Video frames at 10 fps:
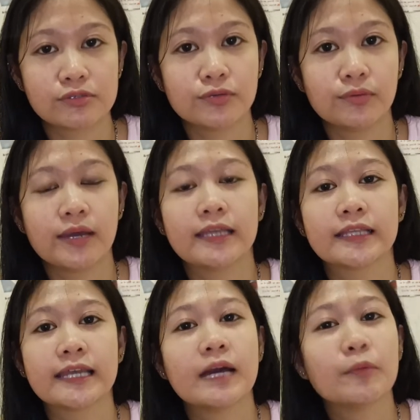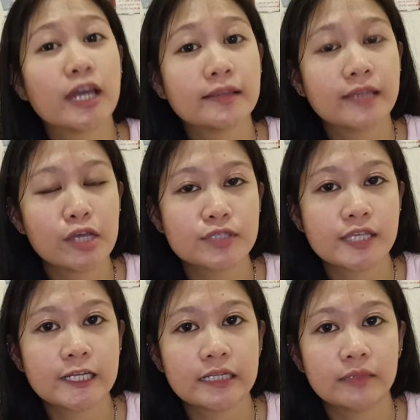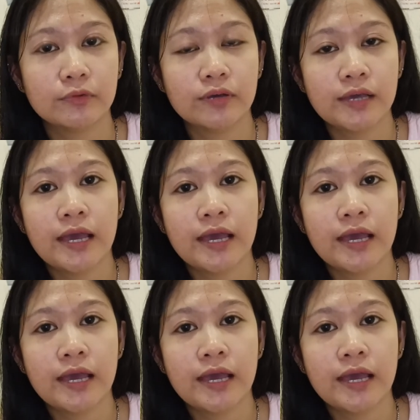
So, ayan, kailangan mo ihanda yung sarili mo.